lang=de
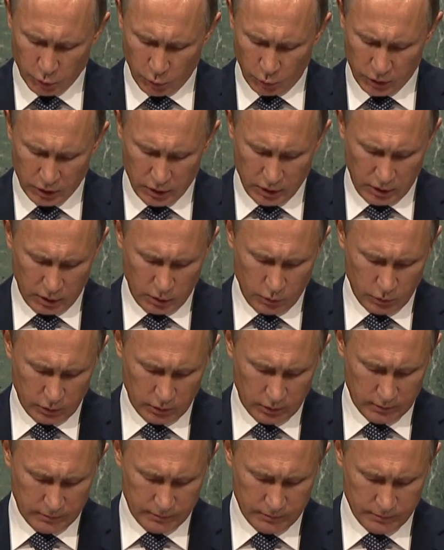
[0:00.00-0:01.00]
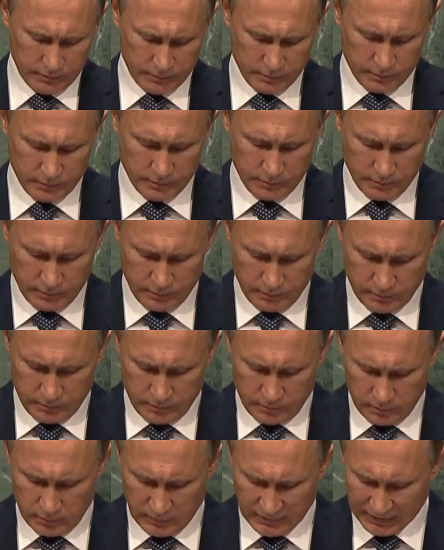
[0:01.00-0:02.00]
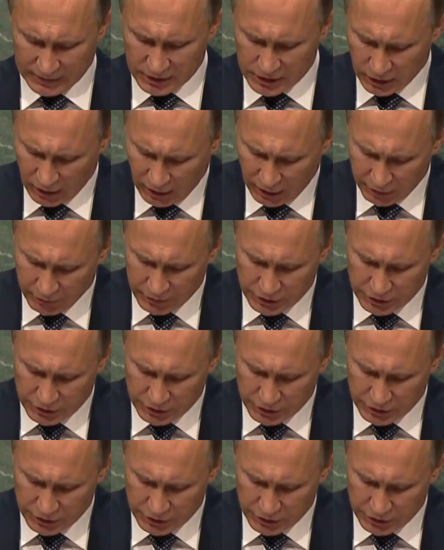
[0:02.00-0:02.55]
Brückenkopfes im Irak und in Syrien